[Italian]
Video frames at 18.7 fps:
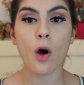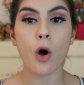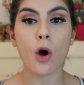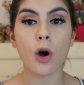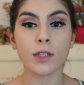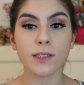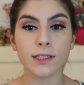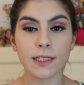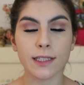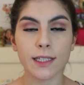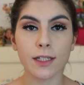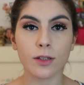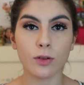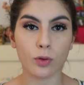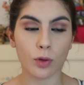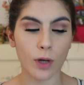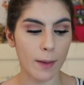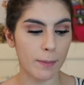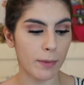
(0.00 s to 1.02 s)
o se
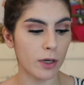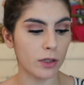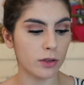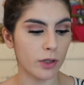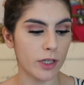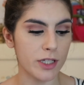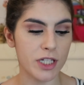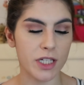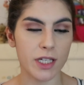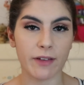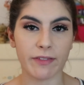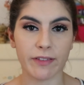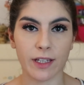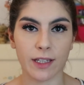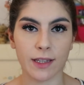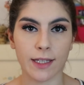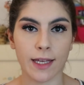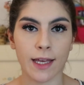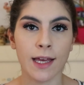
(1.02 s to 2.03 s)
addirittura porto le ciglia
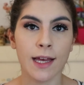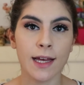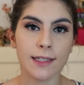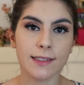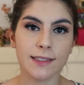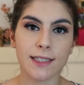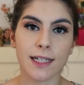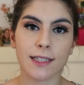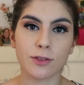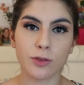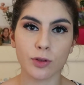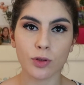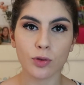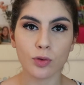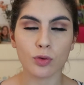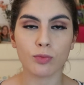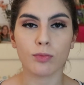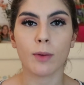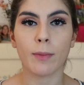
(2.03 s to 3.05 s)
finte Sia su
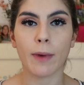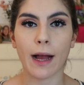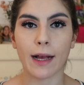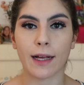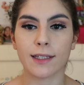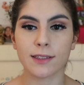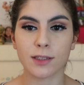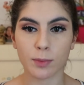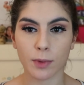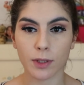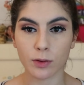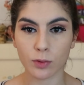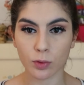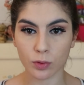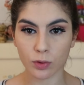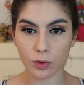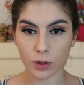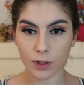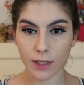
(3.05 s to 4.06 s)
YouTube ma anche
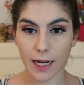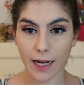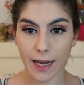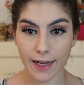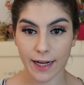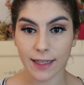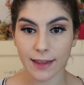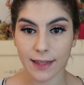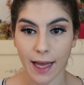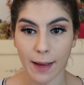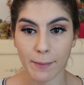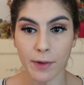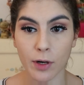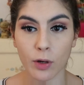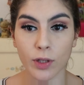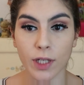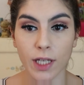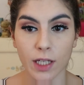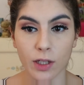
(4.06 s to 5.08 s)
soprattutto dalla realtà
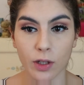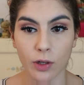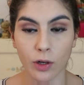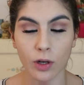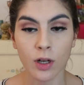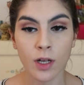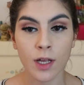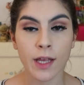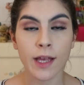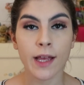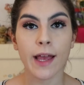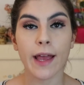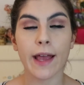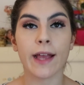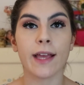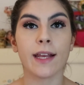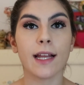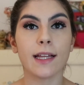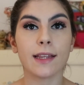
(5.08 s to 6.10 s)
me lo chiedono
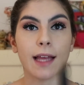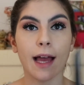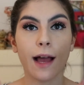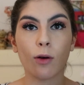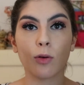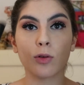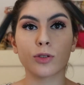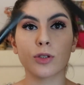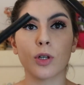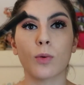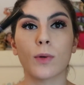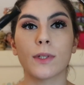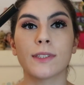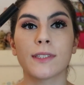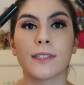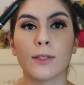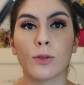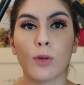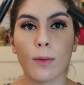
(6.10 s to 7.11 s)
E in realtà uso
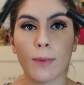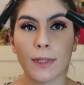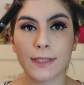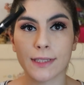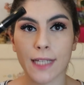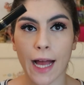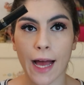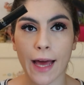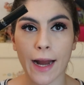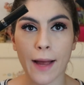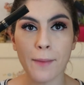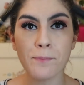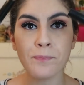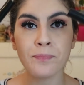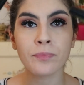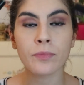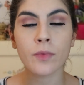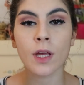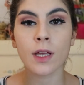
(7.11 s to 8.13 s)
questi due mascara
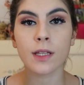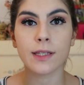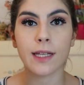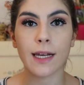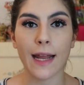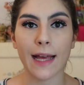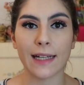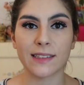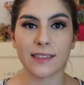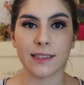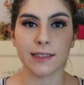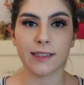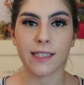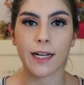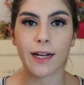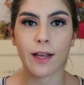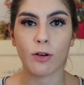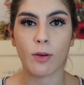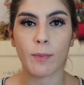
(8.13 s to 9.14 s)

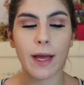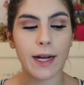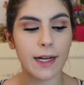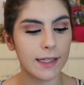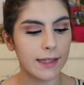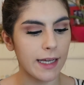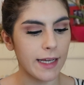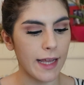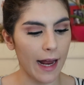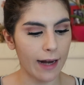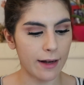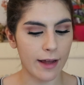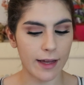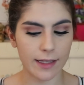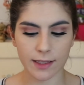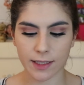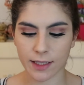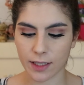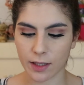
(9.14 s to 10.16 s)
dell'Essential che è una marca
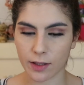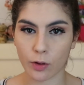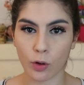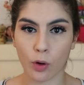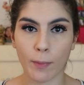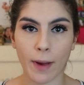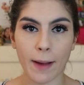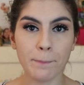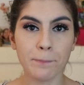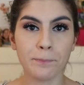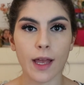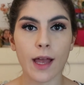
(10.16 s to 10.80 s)
italiana di Roma